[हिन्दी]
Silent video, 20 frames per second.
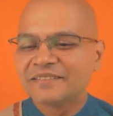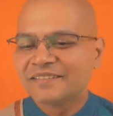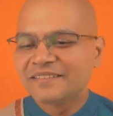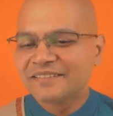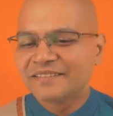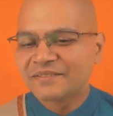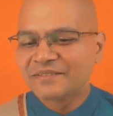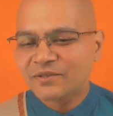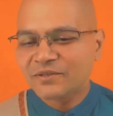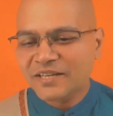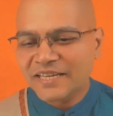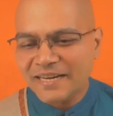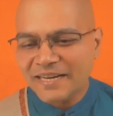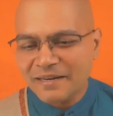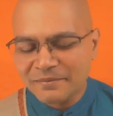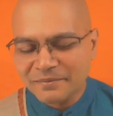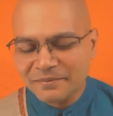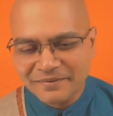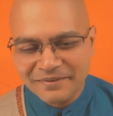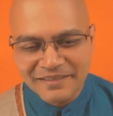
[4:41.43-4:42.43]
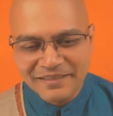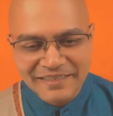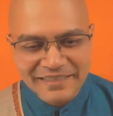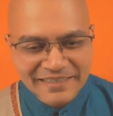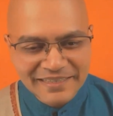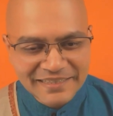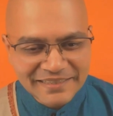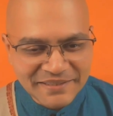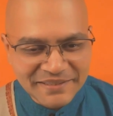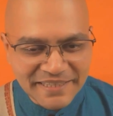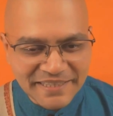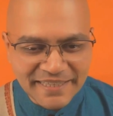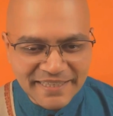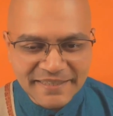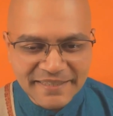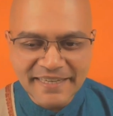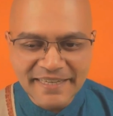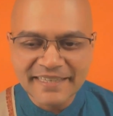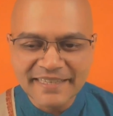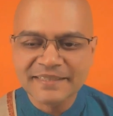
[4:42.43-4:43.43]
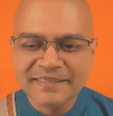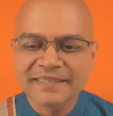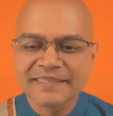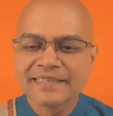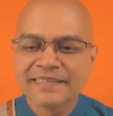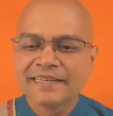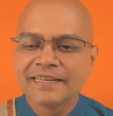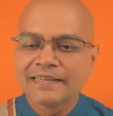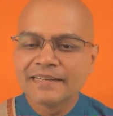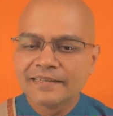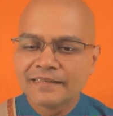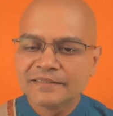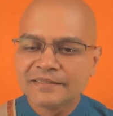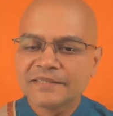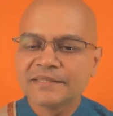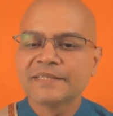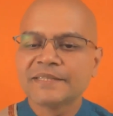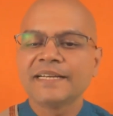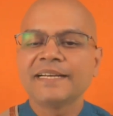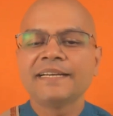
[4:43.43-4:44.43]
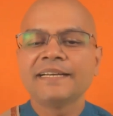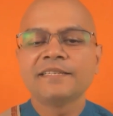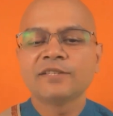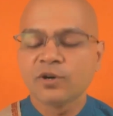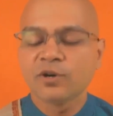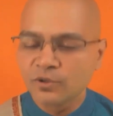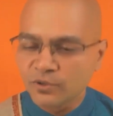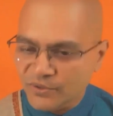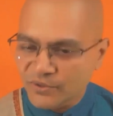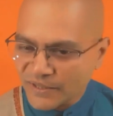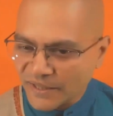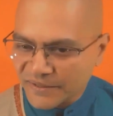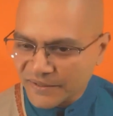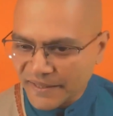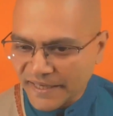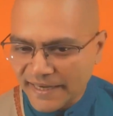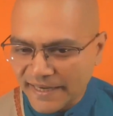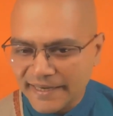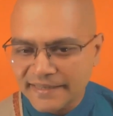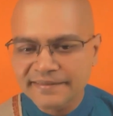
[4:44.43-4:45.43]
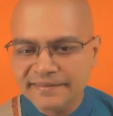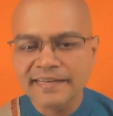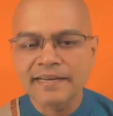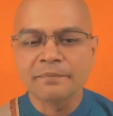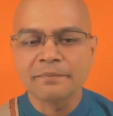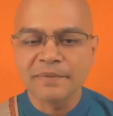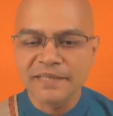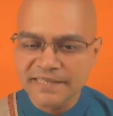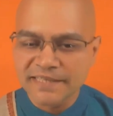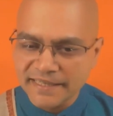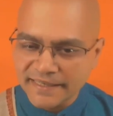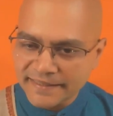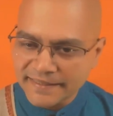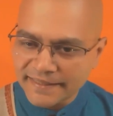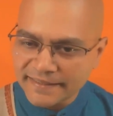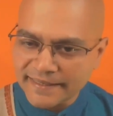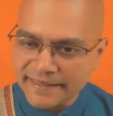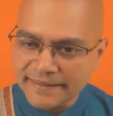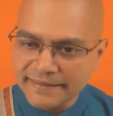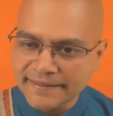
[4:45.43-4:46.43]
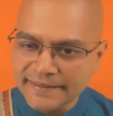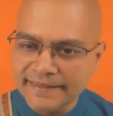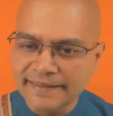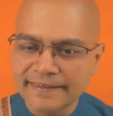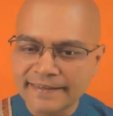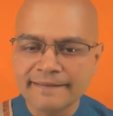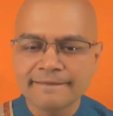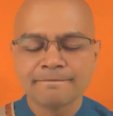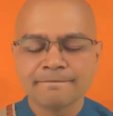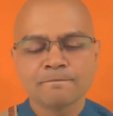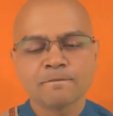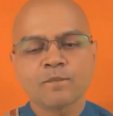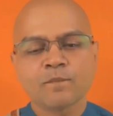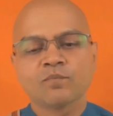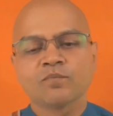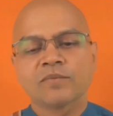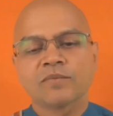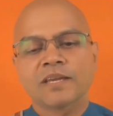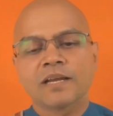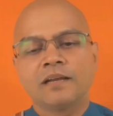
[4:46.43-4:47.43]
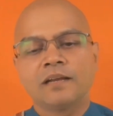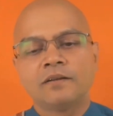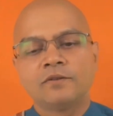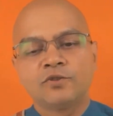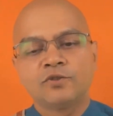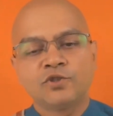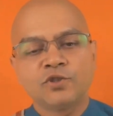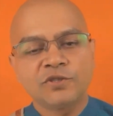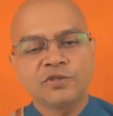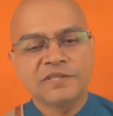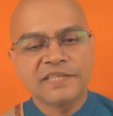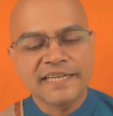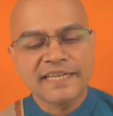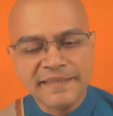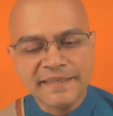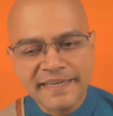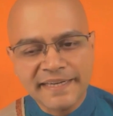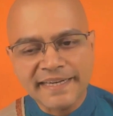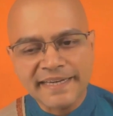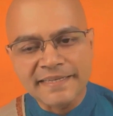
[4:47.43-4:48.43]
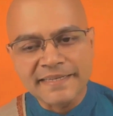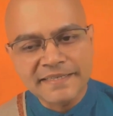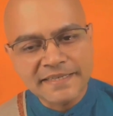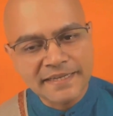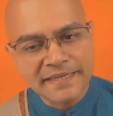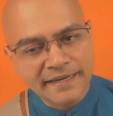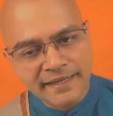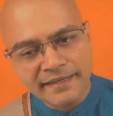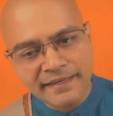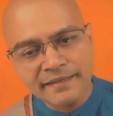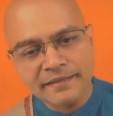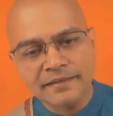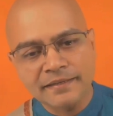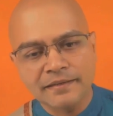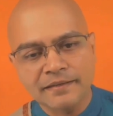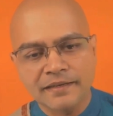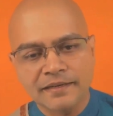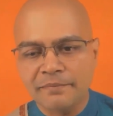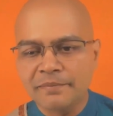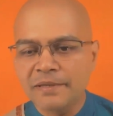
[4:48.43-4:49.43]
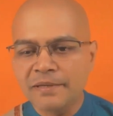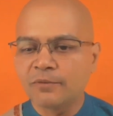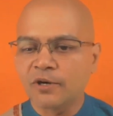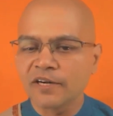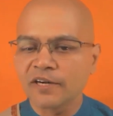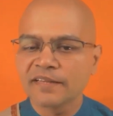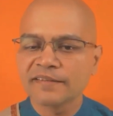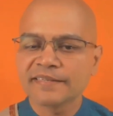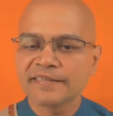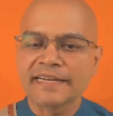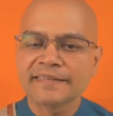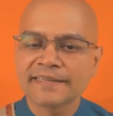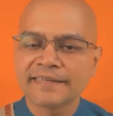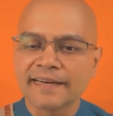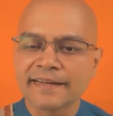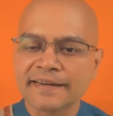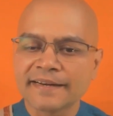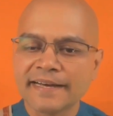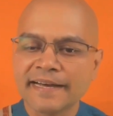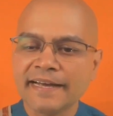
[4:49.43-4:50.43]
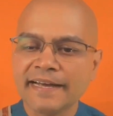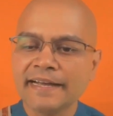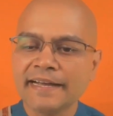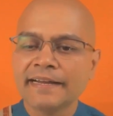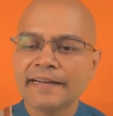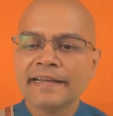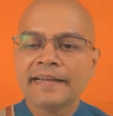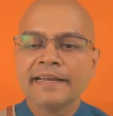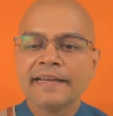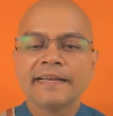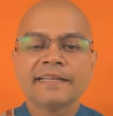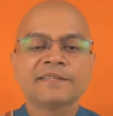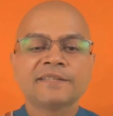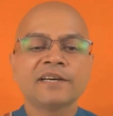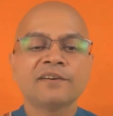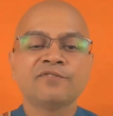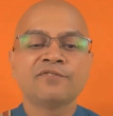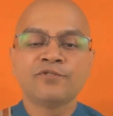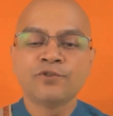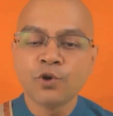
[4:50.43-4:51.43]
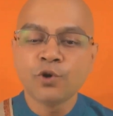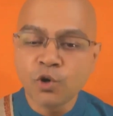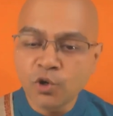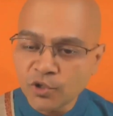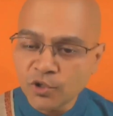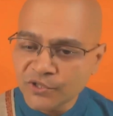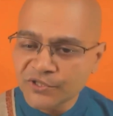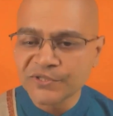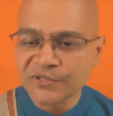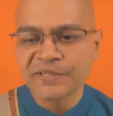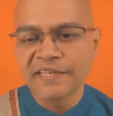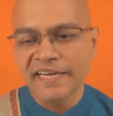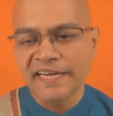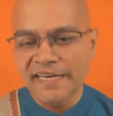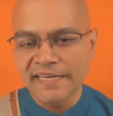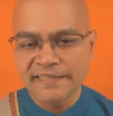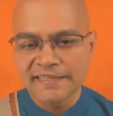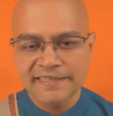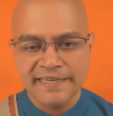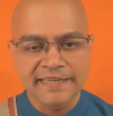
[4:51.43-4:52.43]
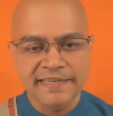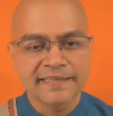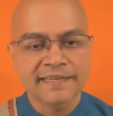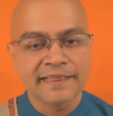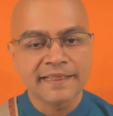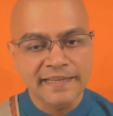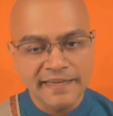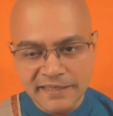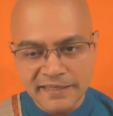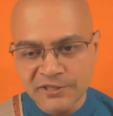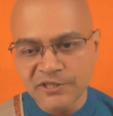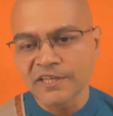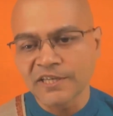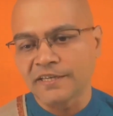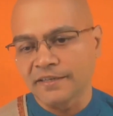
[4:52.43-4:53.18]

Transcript: तो क्या जेनेटिक्स चेंज हो सकता है इसे एपिजेनेटिक कहते हैं जो जेनेटिक इंजीनियरिंग अभी मॉडर्न साइंस कर रहा है इट्स अ forced चेंज इन द नेचर